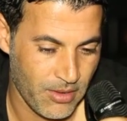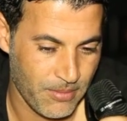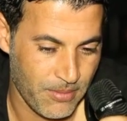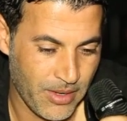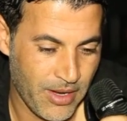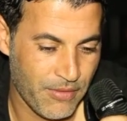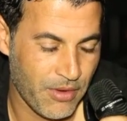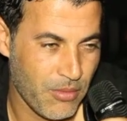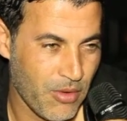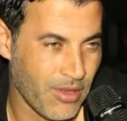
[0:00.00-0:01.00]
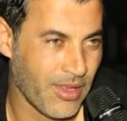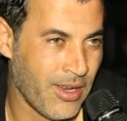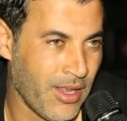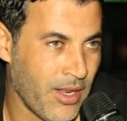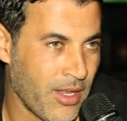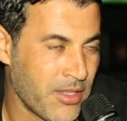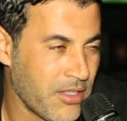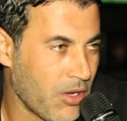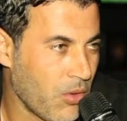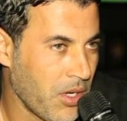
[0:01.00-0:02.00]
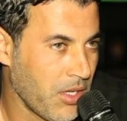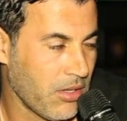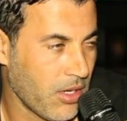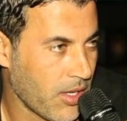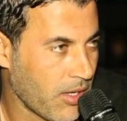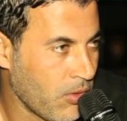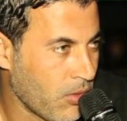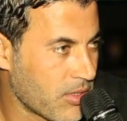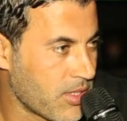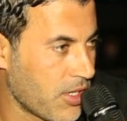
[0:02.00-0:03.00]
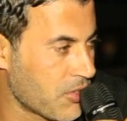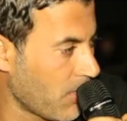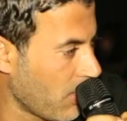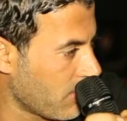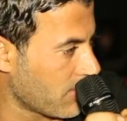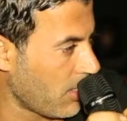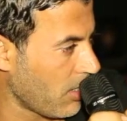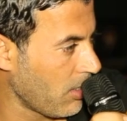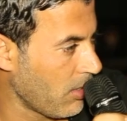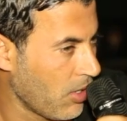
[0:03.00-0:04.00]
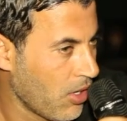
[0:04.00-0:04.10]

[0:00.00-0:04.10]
معناها فريمون التيتر الوحيد اللي كان ينقص النجم الرياضي الساحلي